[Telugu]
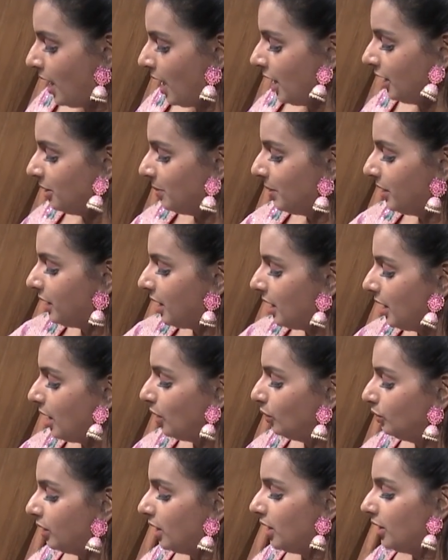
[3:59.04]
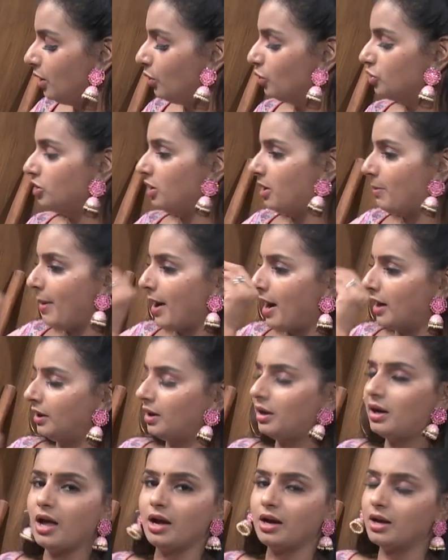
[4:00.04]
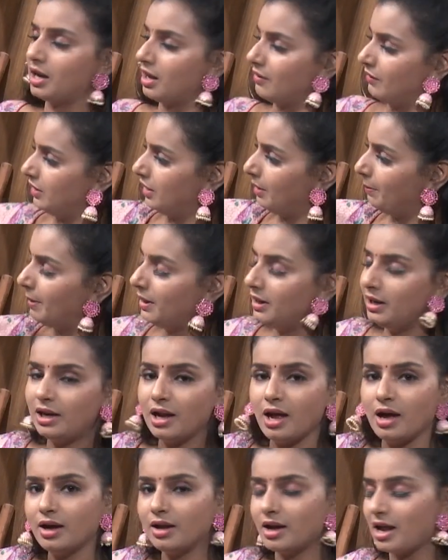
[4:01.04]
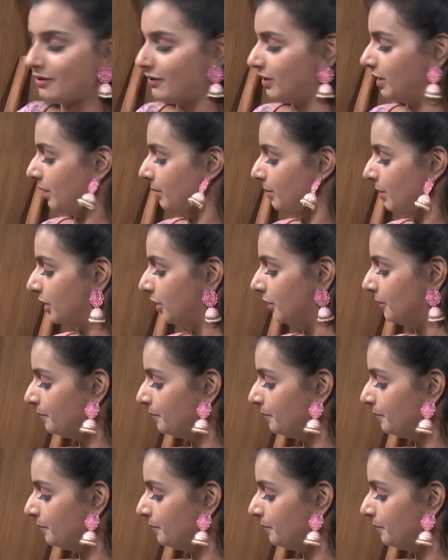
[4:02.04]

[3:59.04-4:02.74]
అంటే మనకి ఎలా ఉండాలంటే కొంచెం ఇలా బ్యాటర్ లాగా రావాలి ఇలా పిండి లాగా రావాలన్నమాట